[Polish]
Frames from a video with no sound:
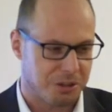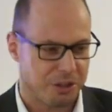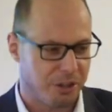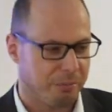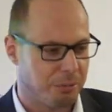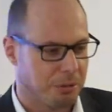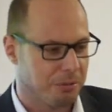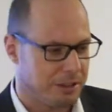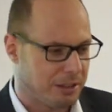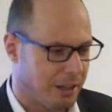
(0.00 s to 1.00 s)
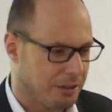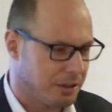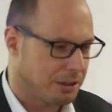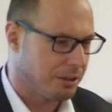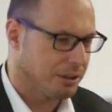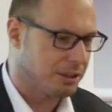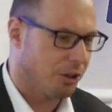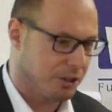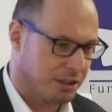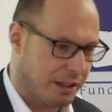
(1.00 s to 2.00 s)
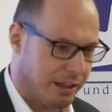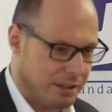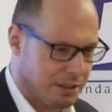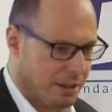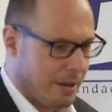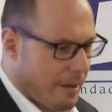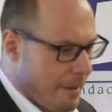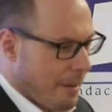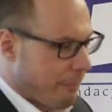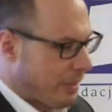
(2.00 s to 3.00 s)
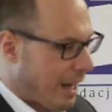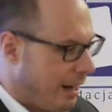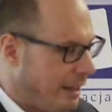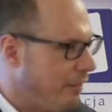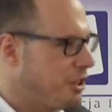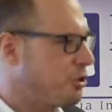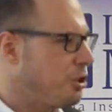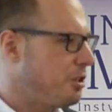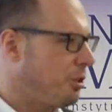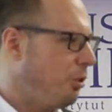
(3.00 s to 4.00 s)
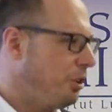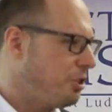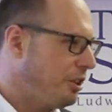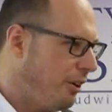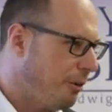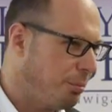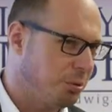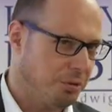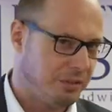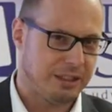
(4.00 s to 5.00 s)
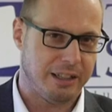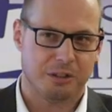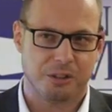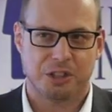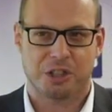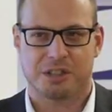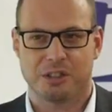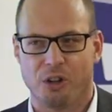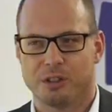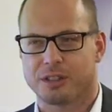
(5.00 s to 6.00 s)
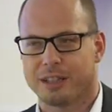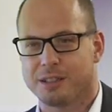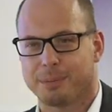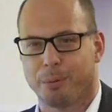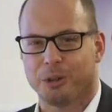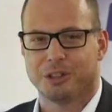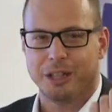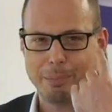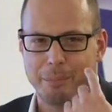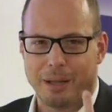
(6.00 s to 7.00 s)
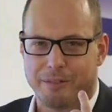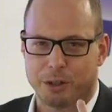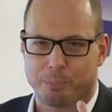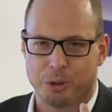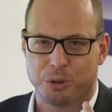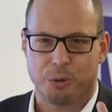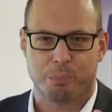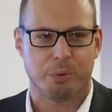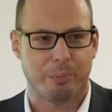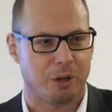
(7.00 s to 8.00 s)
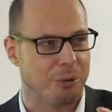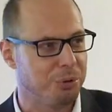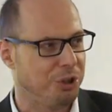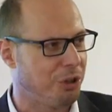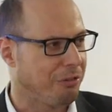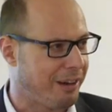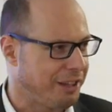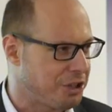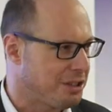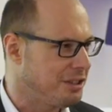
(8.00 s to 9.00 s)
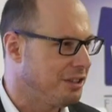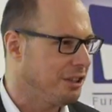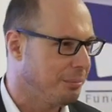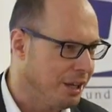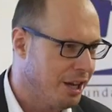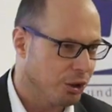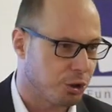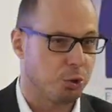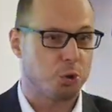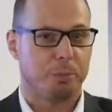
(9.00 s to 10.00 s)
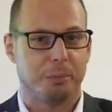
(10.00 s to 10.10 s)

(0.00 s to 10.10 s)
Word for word: praktycznego punktu widzenia to jest nonsens ale nawet z czysto logicznego punktu widzenia to też jest nonsens, bo gdybym nawet podjął próbę komunikowania się z innymi, no to